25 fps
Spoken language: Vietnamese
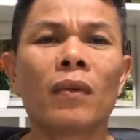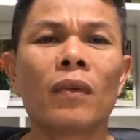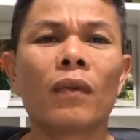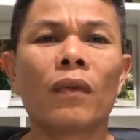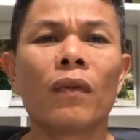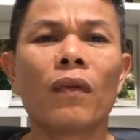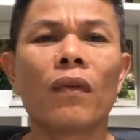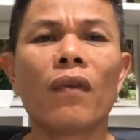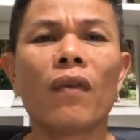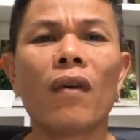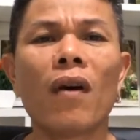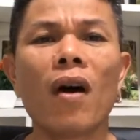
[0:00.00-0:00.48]

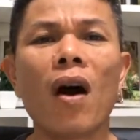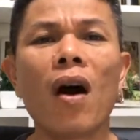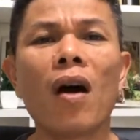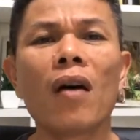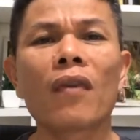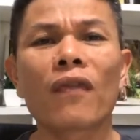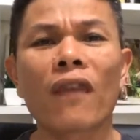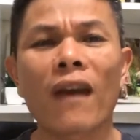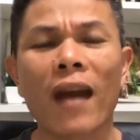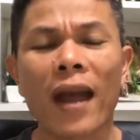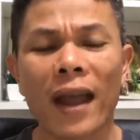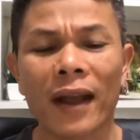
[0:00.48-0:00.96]

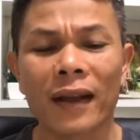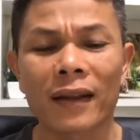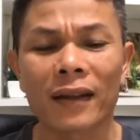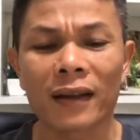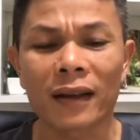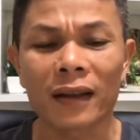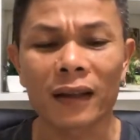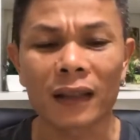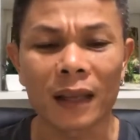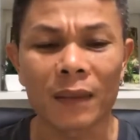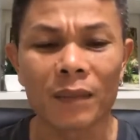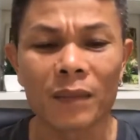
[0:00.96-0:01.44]
vô vàng
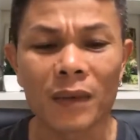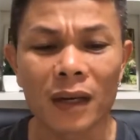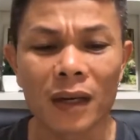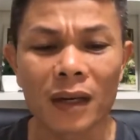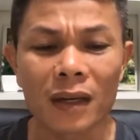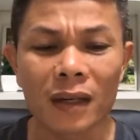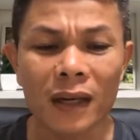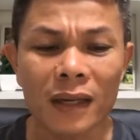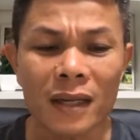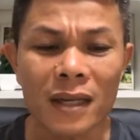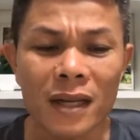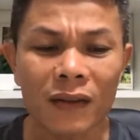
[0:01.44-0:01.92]
những cái tấm
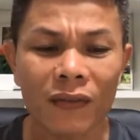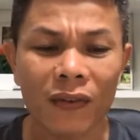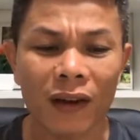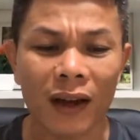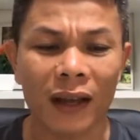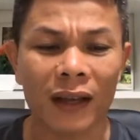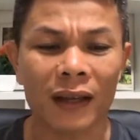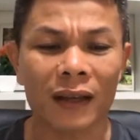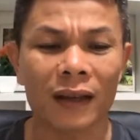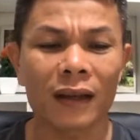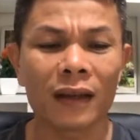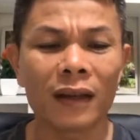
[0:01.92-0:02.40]
gương nó như
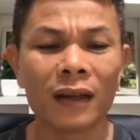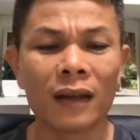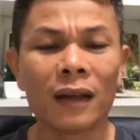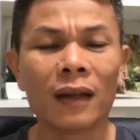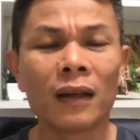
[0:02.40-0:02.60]
vậy